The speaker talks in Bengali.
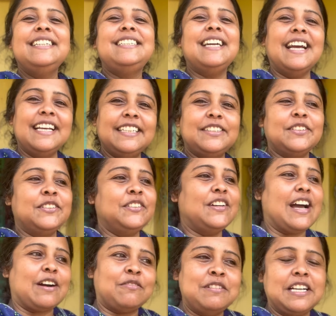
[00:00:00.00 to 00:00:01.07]
সেই জন্য
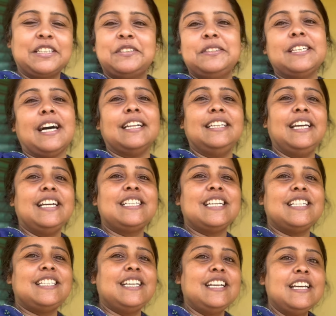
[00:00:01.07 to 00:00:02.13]
এখন একটু ছাদে
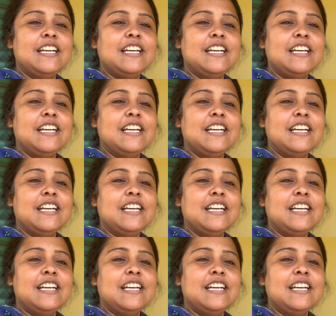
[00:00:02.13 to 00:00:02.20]
এসেছি